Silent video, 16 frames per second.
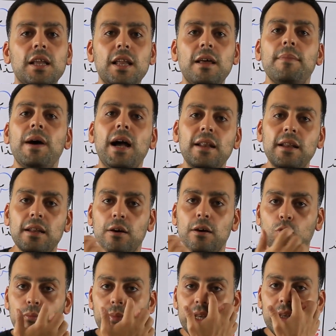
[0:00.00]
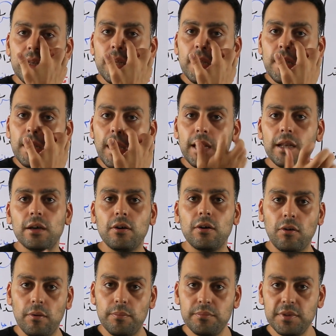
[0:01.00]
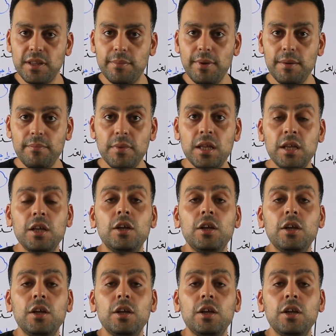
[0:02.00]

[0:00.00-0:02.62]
لا محل له من الاعراب تمام